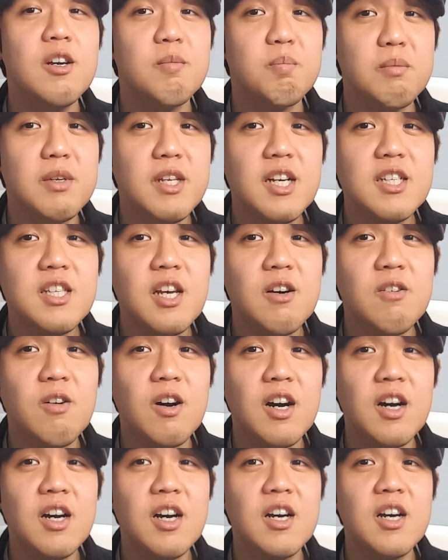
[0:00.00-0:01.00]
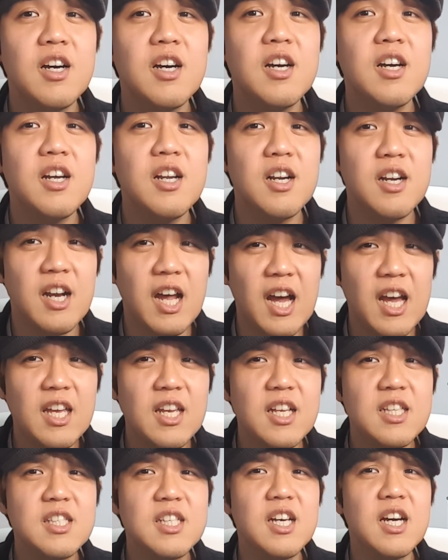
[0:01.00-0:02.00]
皆さんは来
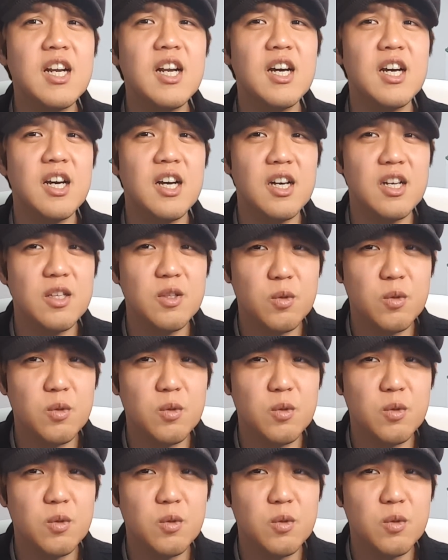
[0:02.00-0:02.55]
月から